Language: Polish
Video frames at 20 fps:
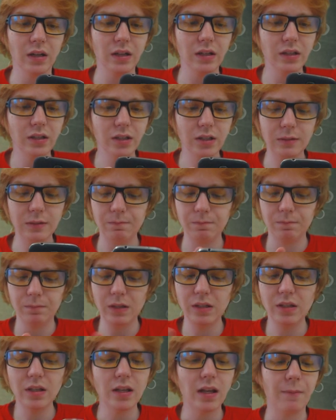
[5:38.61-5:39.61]
E,
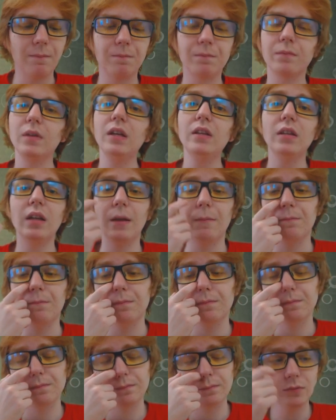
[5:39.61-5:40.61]
i tyle, i tyle.
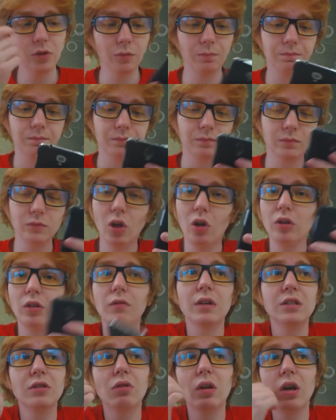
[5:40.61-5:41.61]
No, no
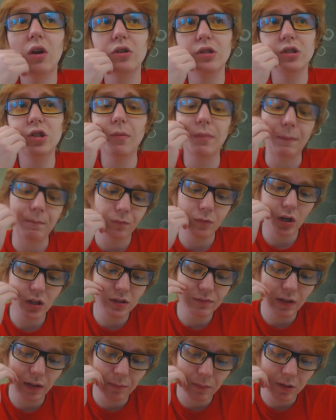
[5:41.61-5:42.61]
to właśnie tutaj chodzi. Dobra, ja
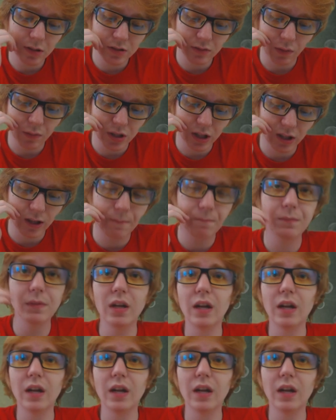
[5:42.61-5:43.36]
się w takim razie z Wami żegnam.